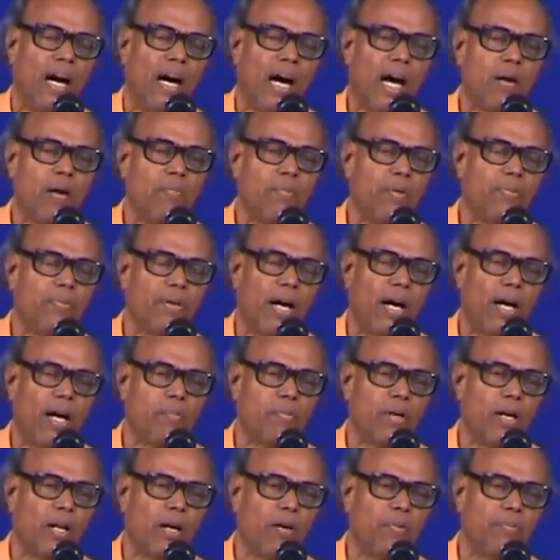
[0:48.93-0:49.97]
ஆன்ம
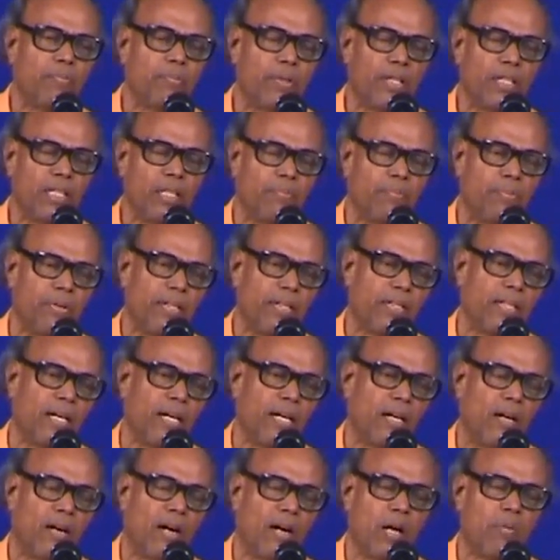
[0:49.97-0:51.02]
ஆன்மலாவும் பெருக பெருக
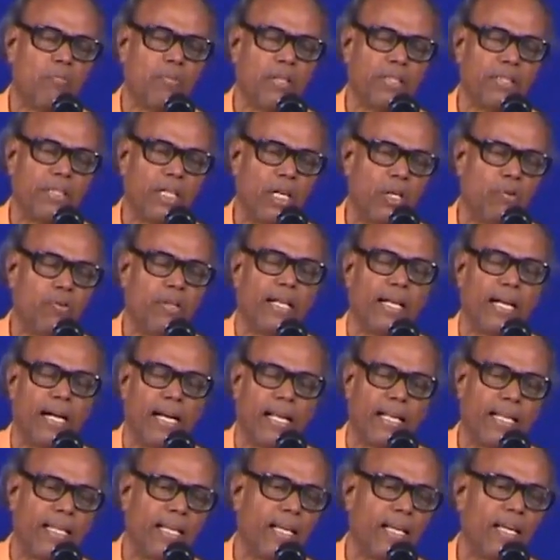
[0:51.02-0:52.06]
ஆன்மா தெளிவடை
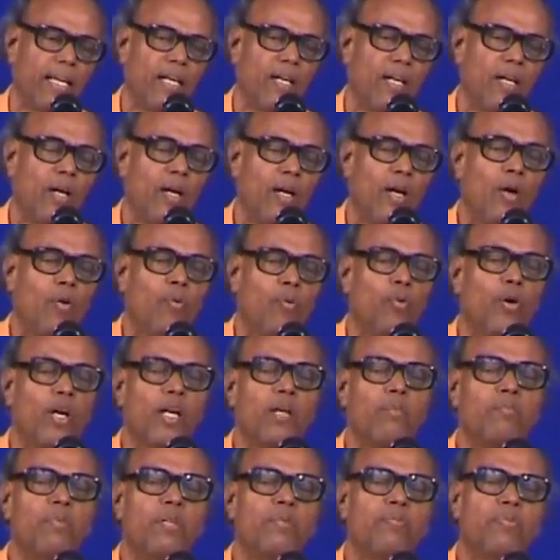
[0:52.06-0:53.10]
அடைய
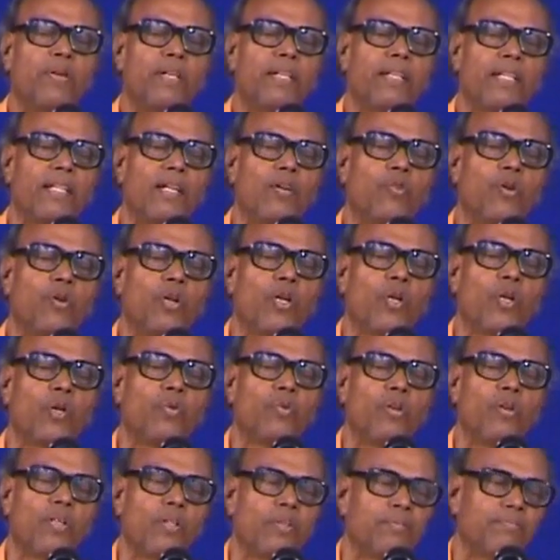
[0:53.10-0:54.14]
உடம்பை பற்றிய
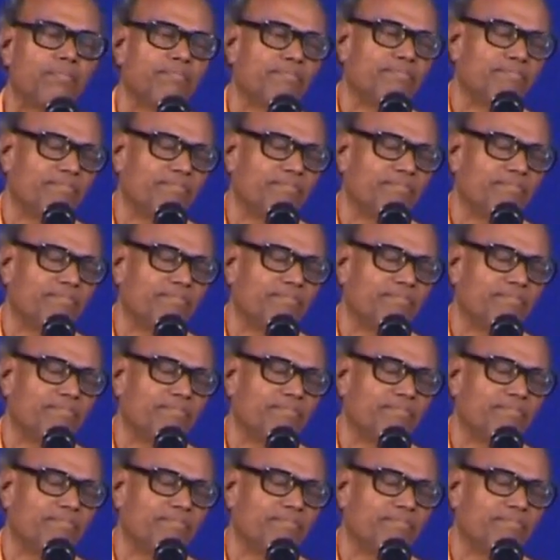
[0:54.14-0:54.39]
உணர்வு வரும்